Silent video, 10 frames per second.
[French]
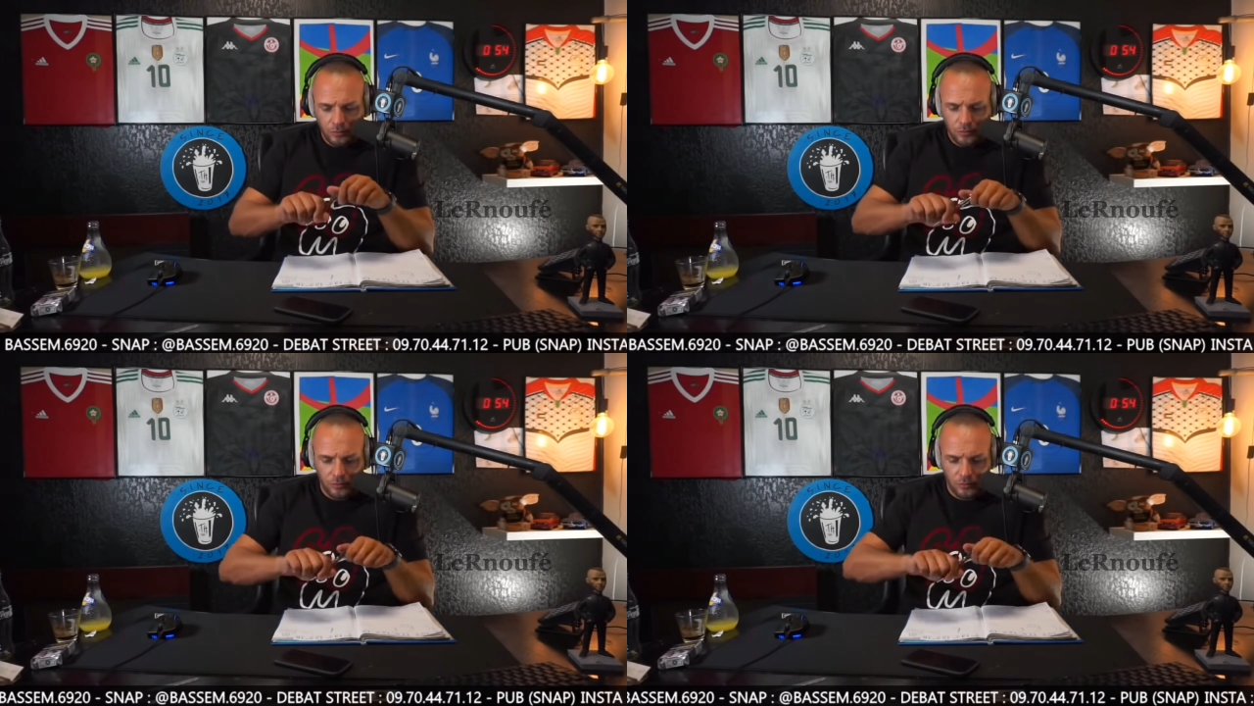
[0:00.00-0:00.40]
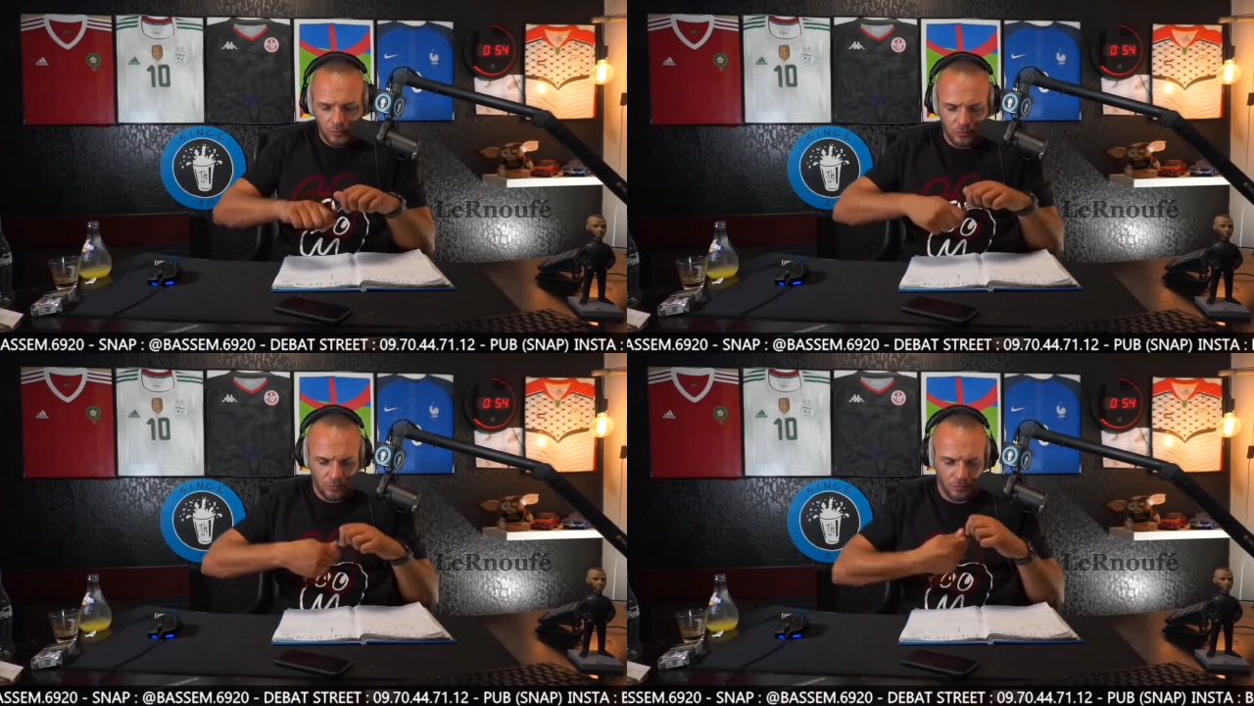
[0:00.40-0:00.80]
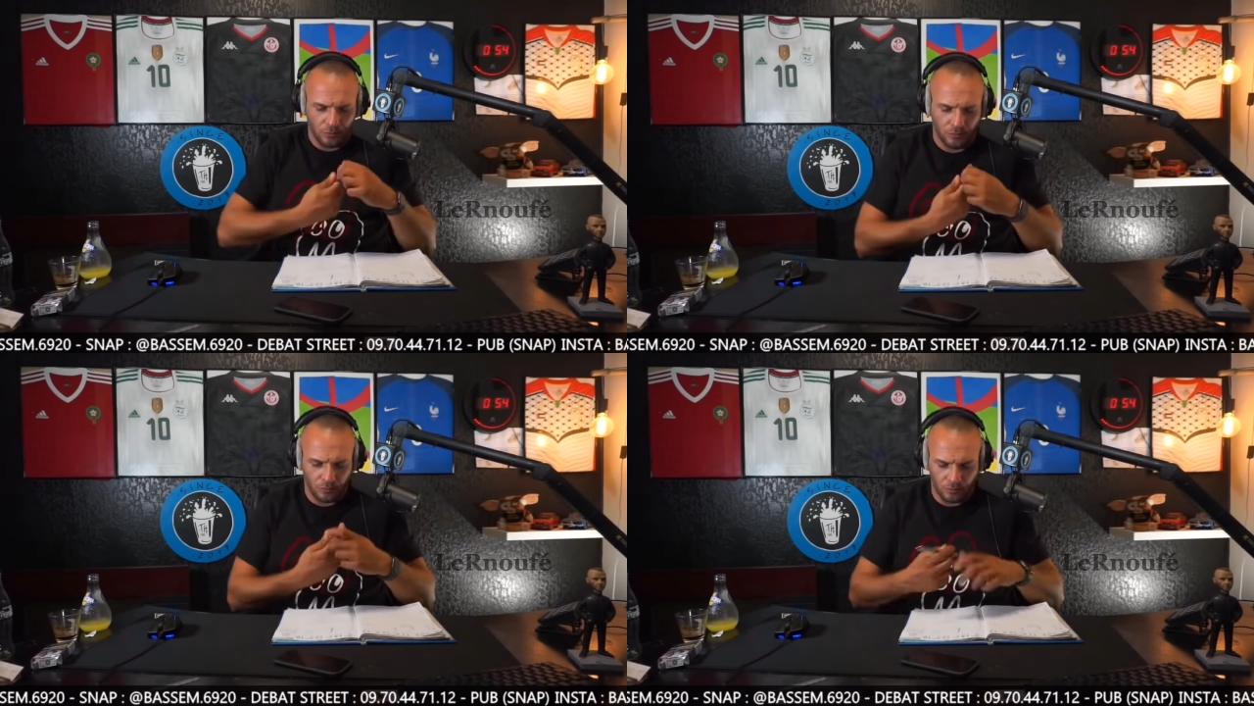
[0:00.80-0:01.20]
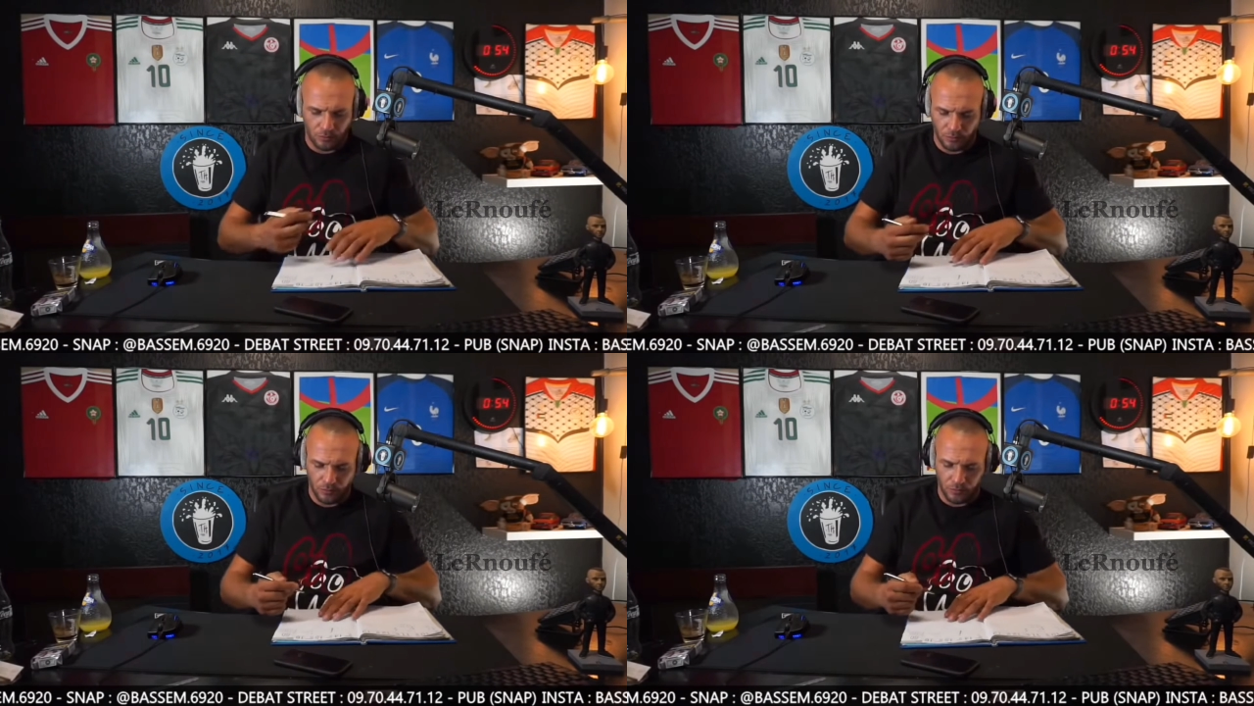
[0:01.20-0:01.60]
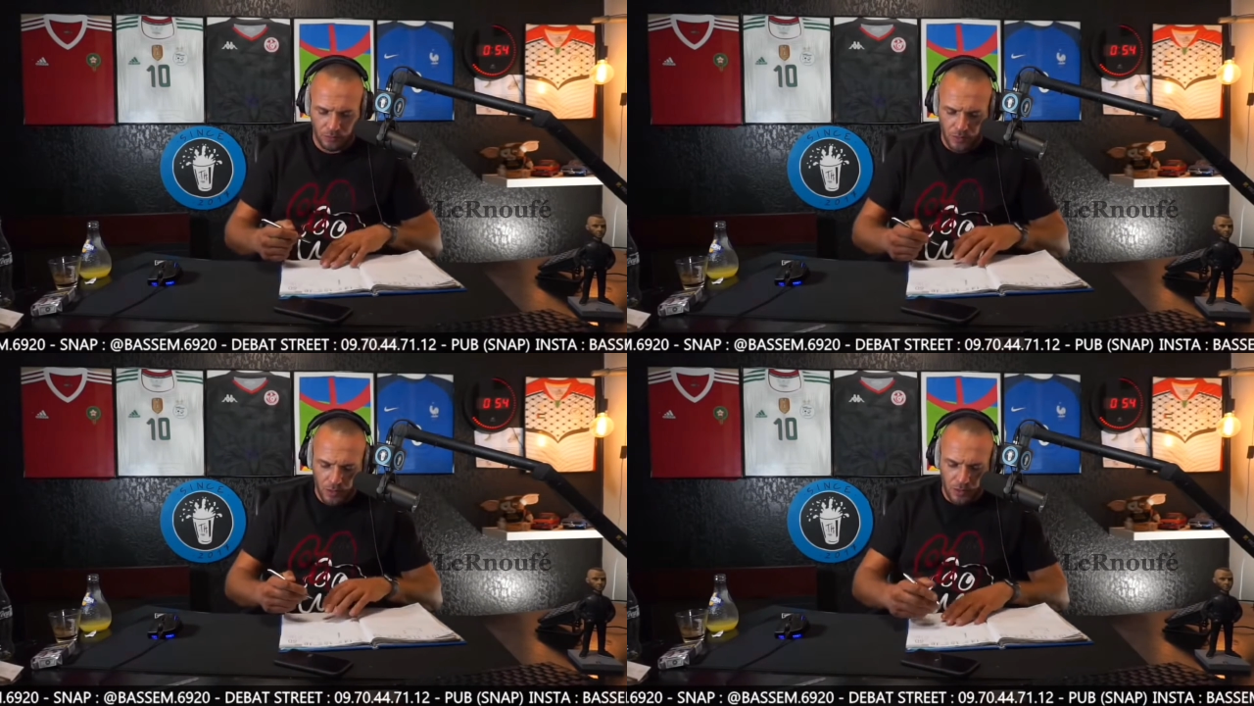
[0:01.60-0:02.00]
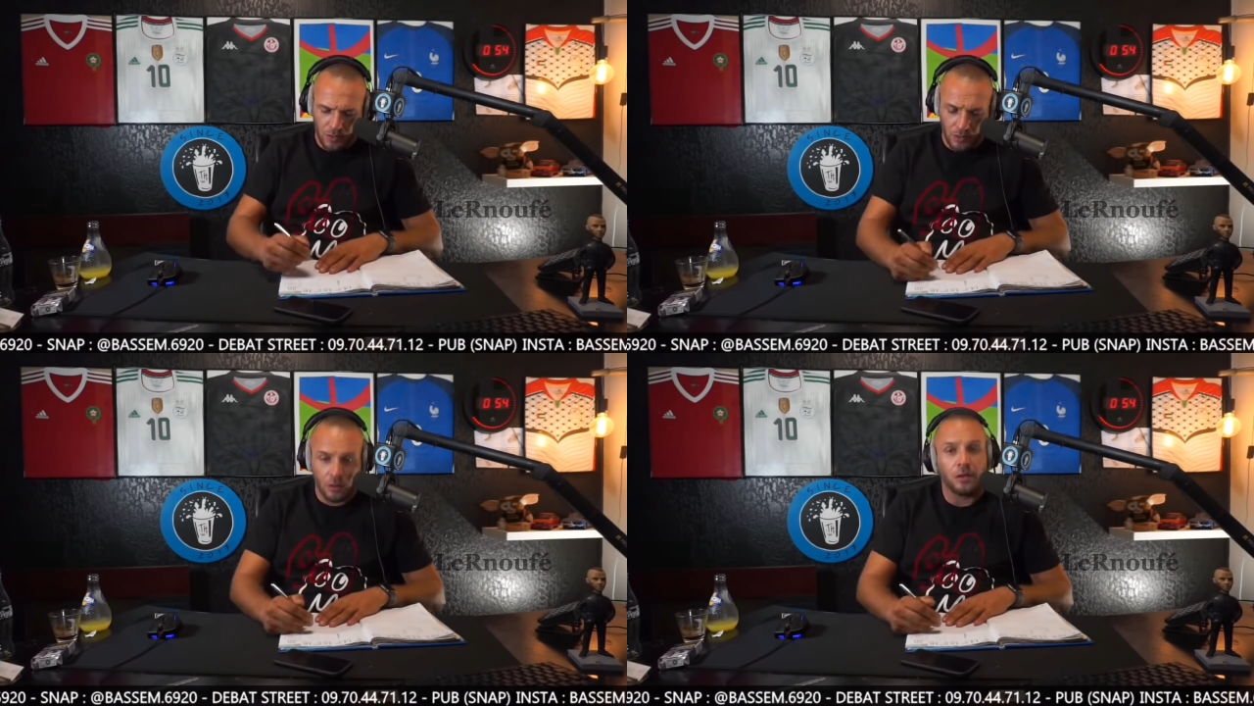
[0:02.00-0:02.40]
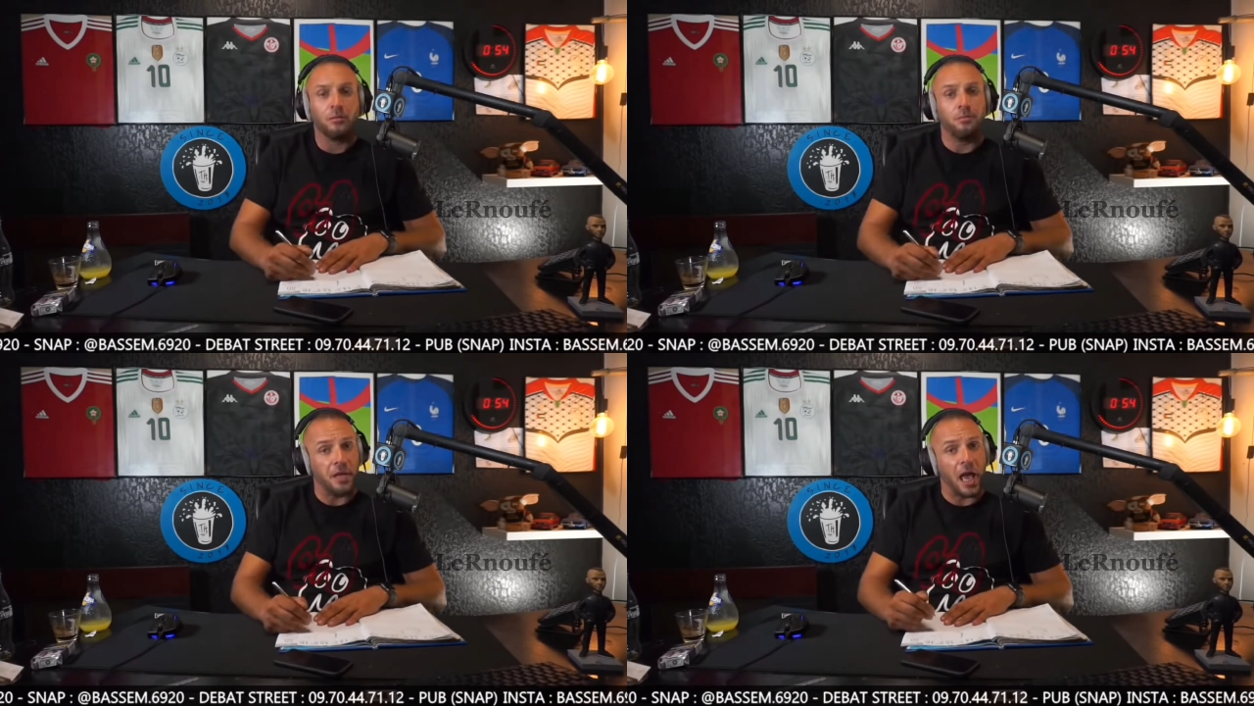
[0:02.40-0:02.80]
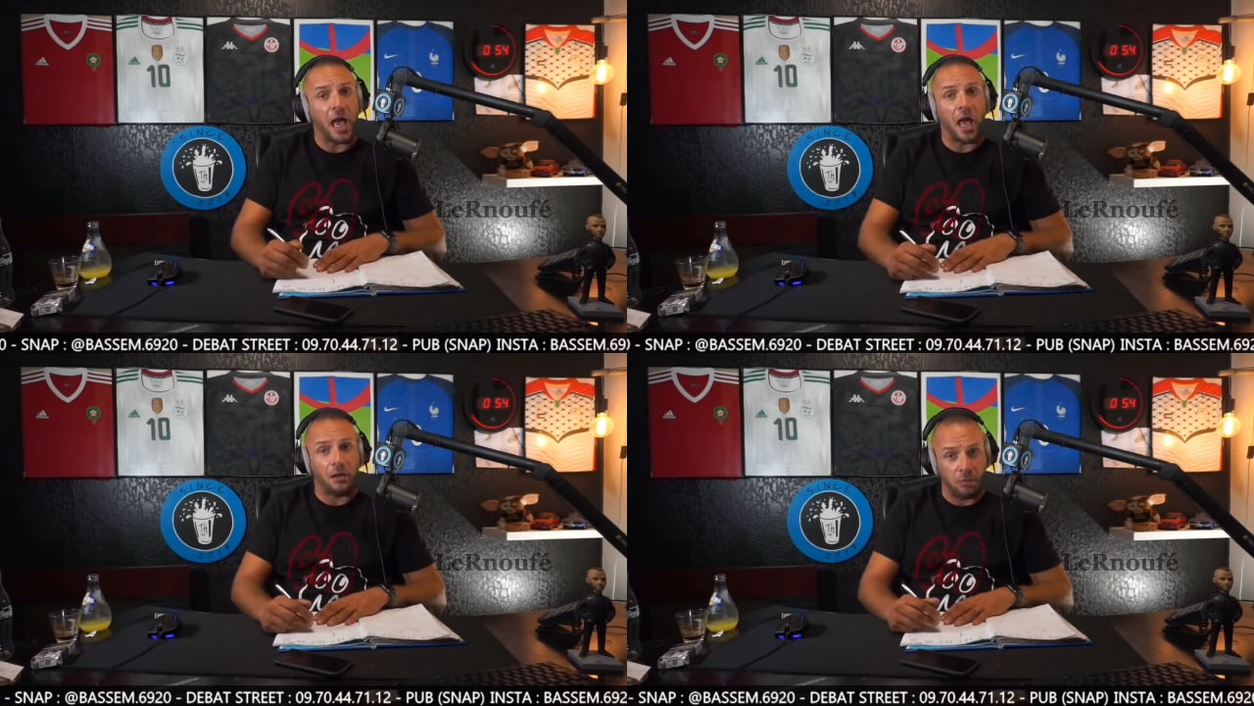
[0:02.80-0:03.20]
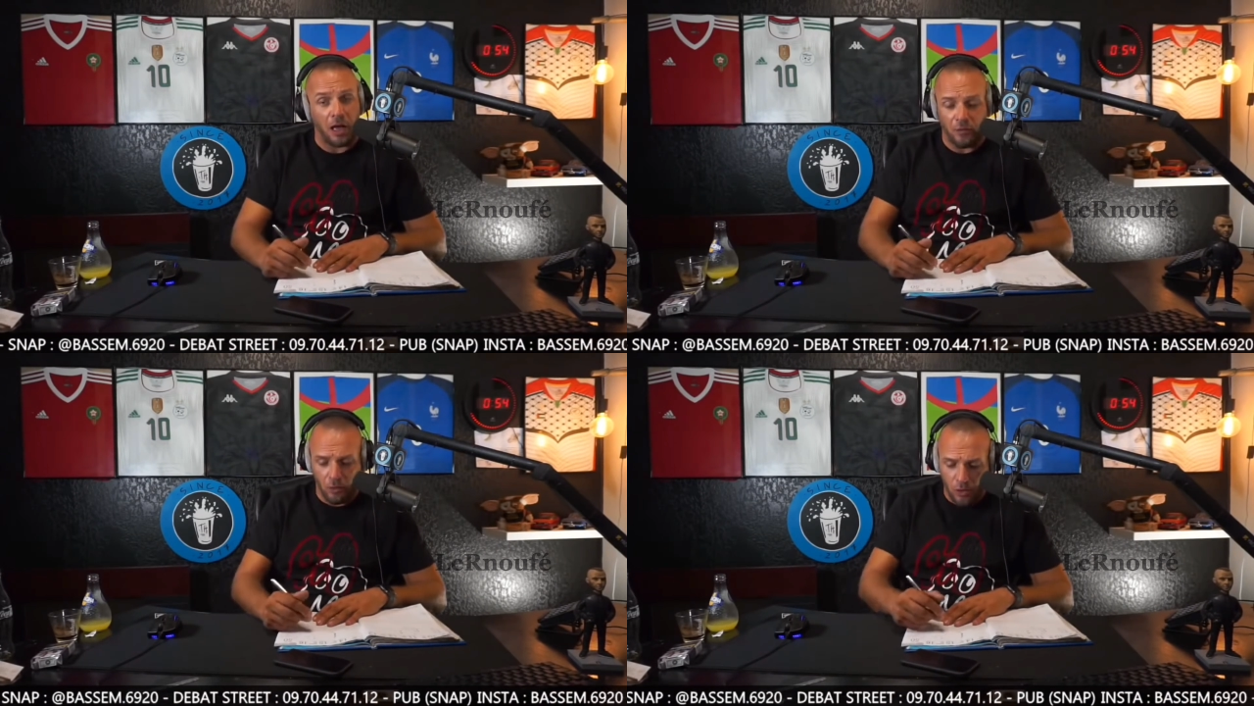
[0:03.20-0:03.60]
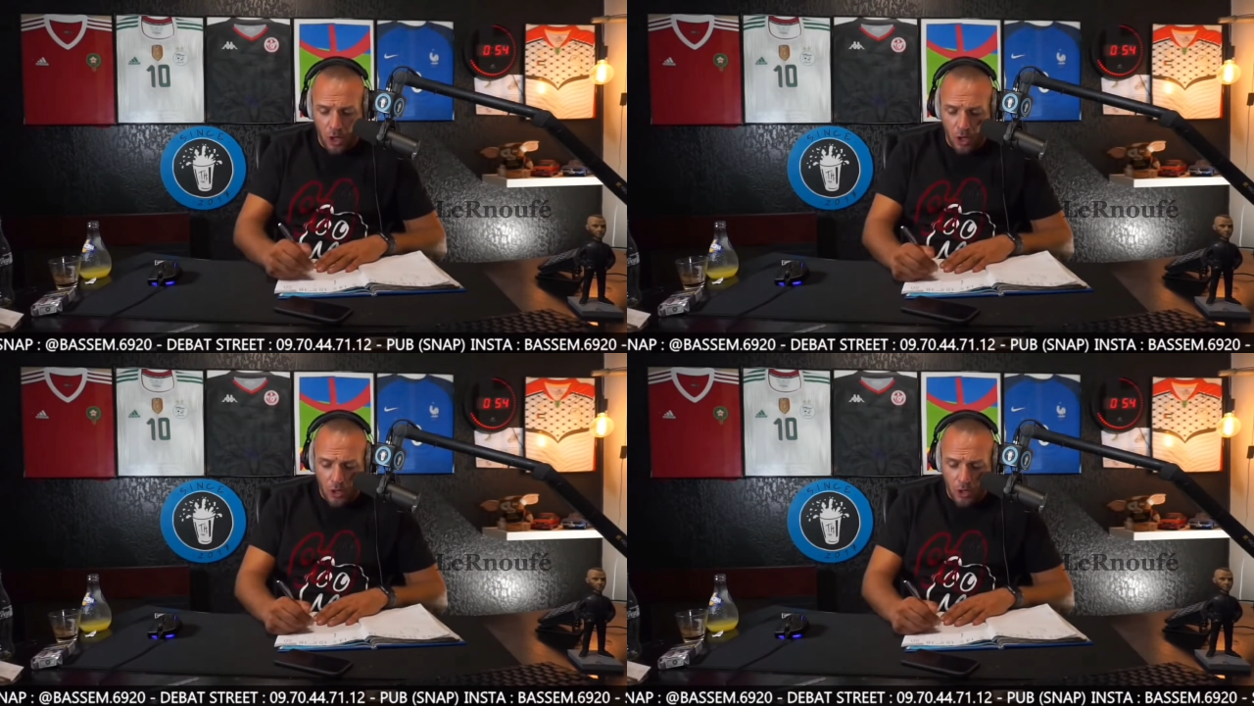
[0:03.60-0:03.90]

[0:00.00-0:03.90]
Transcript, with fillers: femme ne devra avoir les réseaux sociaux. C'est un peu mal malsain. Bien, bravo.